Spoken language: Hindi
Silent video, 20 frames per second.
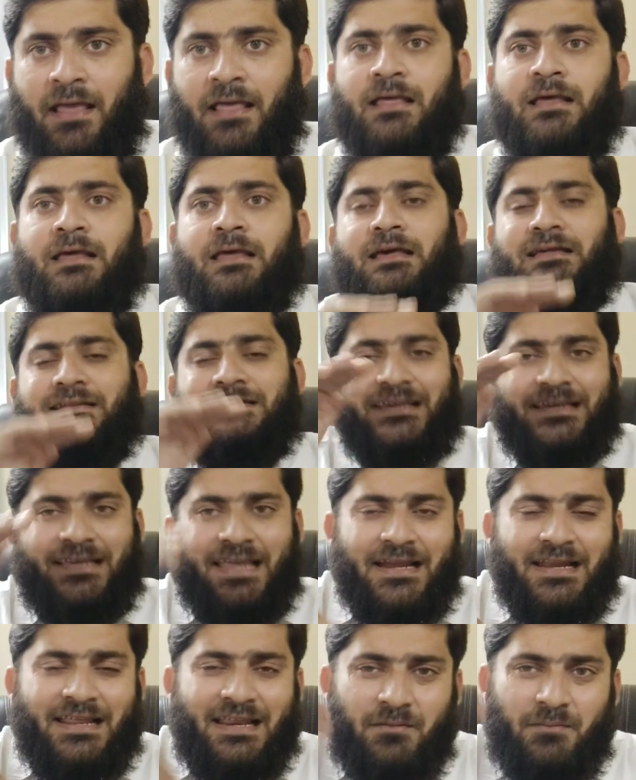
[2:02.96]
है
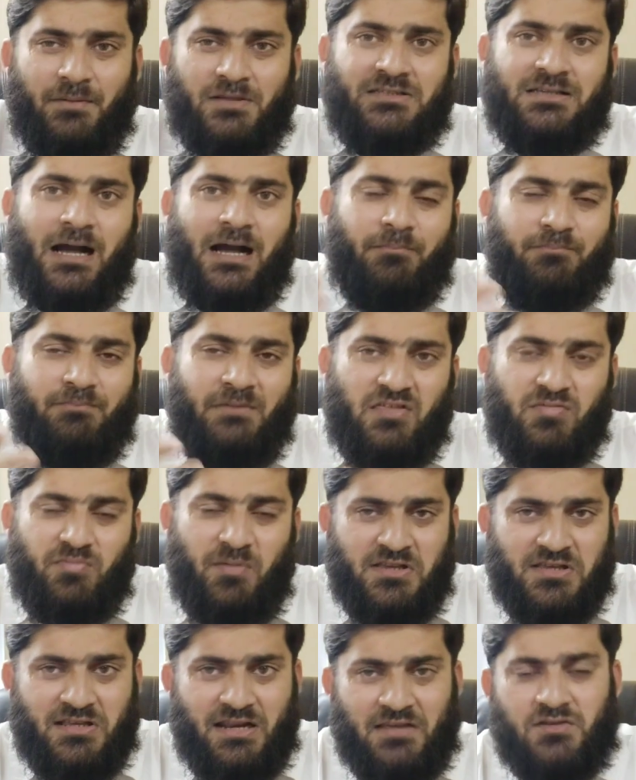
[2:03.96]
सेकेंड ईयर में बच्चा अपनी
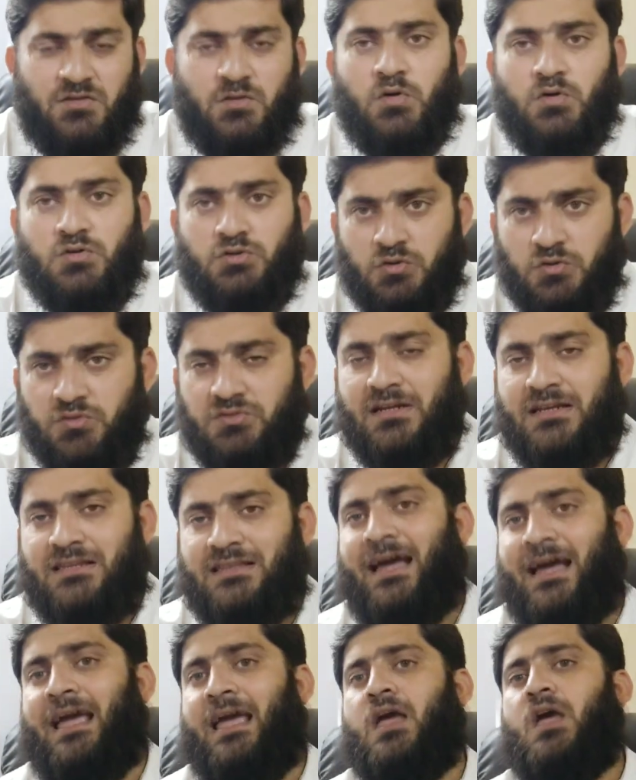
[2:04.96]
स्पेशलाइजेशन को चूज
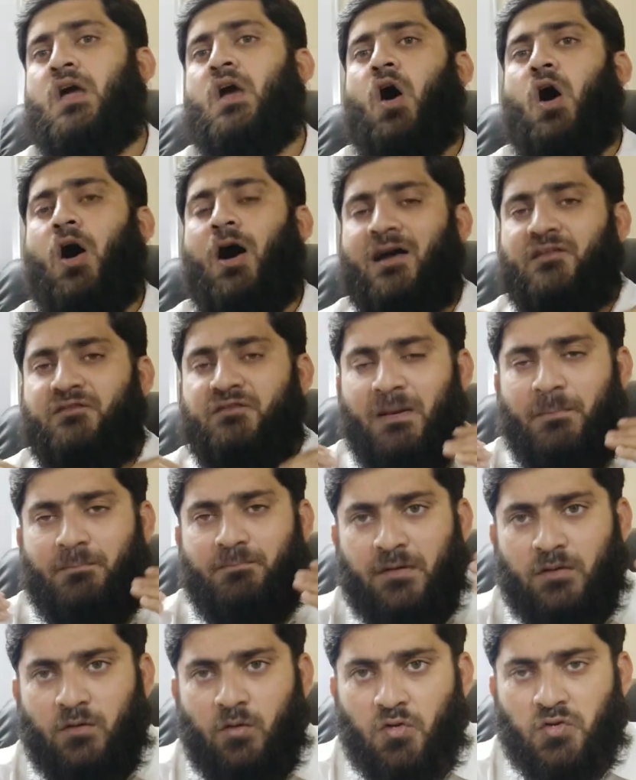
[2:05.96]
करता है और फिर
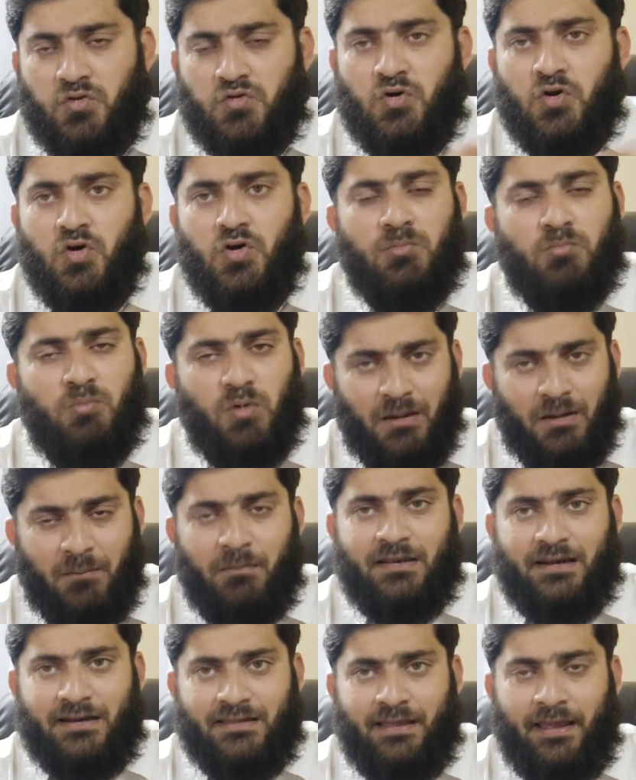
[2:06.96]
अपने कोर्स को
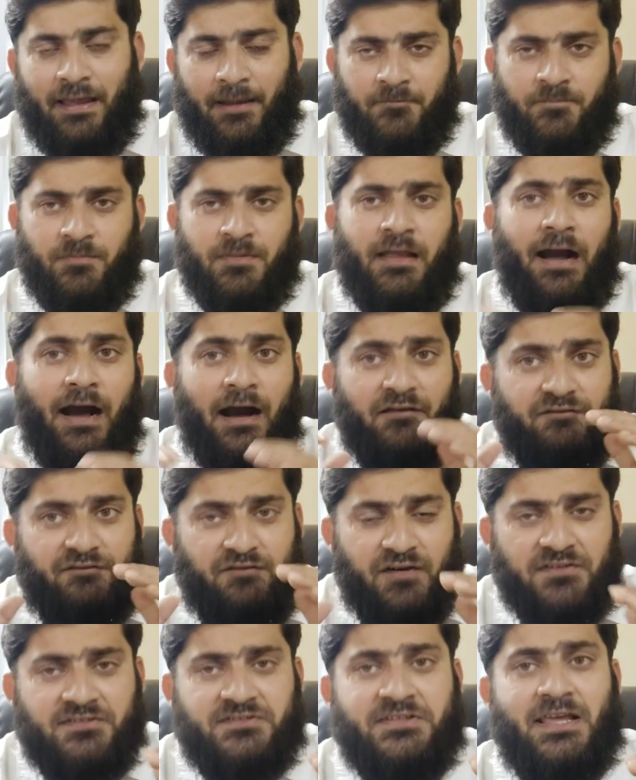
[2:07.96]
मुकम्मल करता है
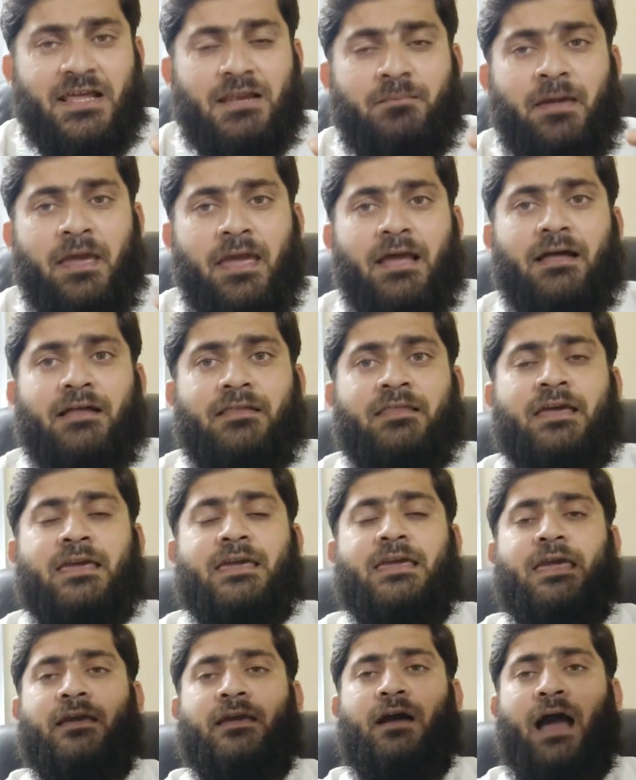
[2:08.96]
अब फर्स्ट ईयर में
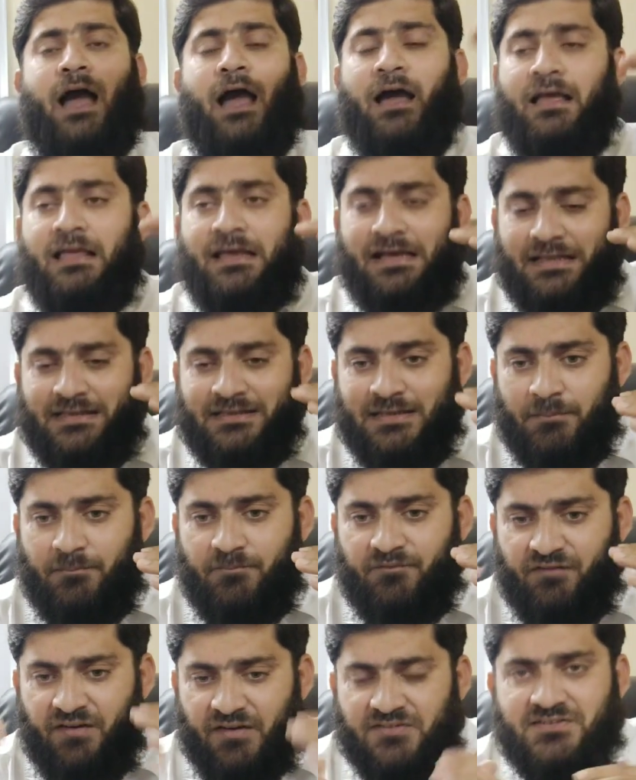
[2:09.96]
देखिए
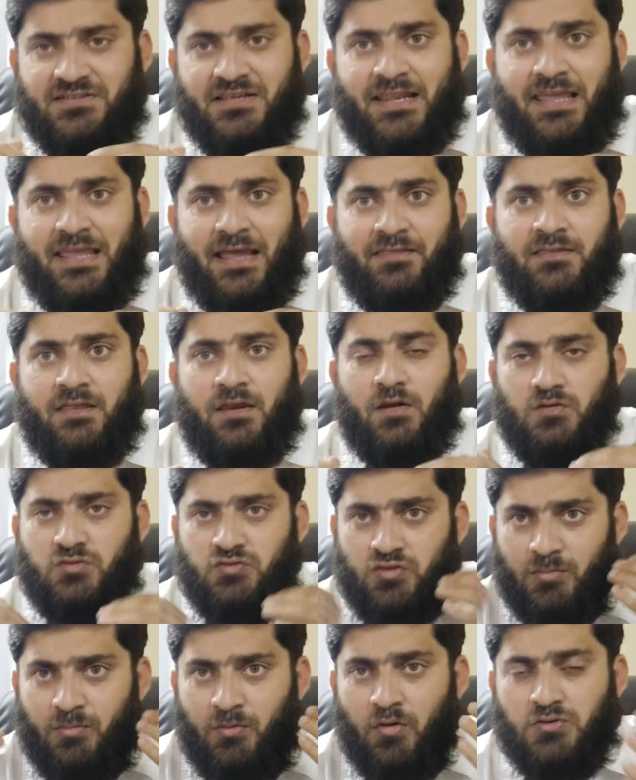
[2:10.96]
जब फर्स्ट ईयर के अंदर
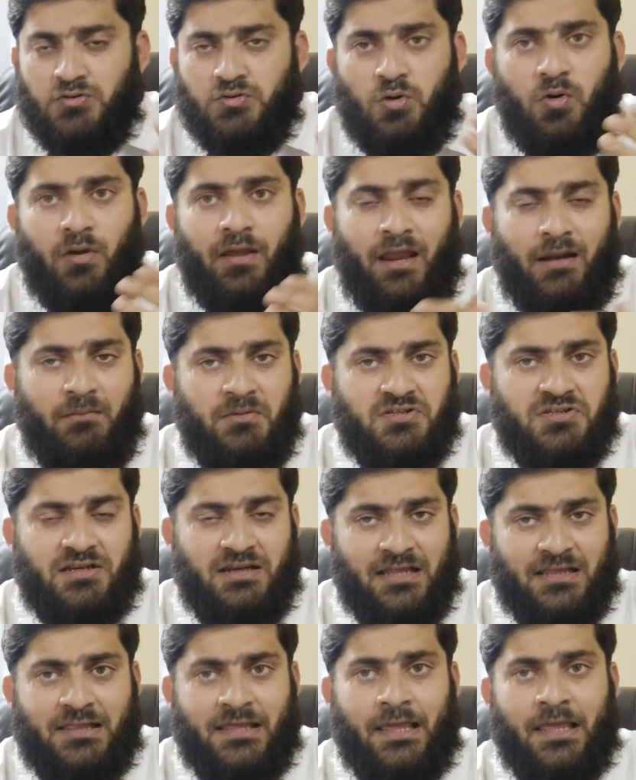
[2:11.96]
जो लोग जो लोग
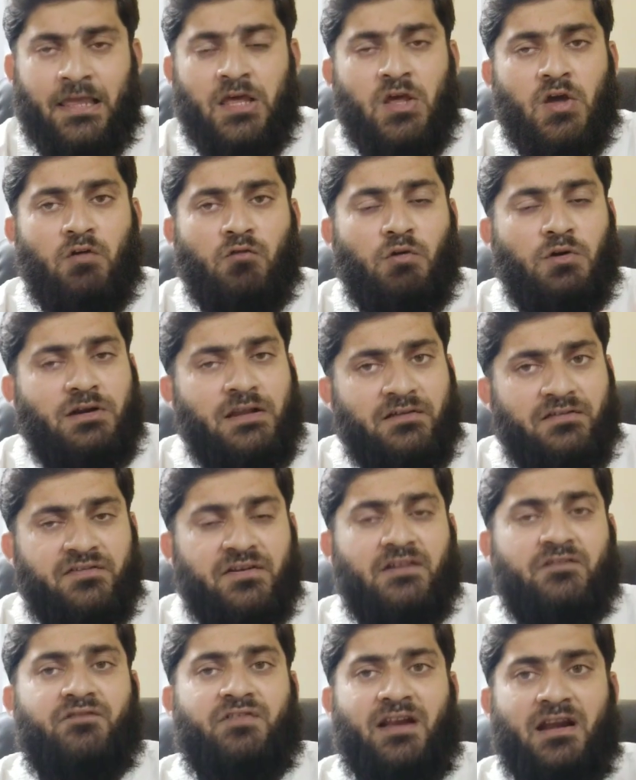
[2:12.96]
एडमिशन लेते हैं वो
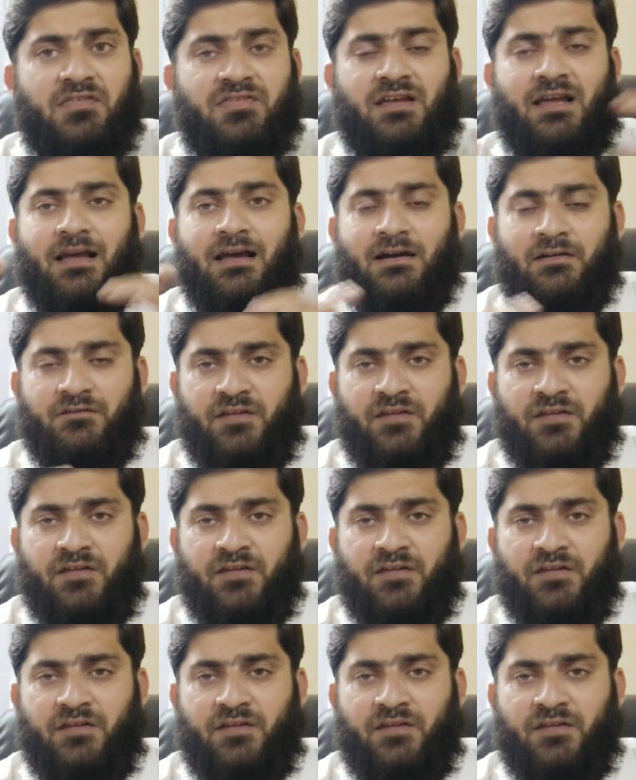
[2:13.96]
डिफरेंट फील्ड से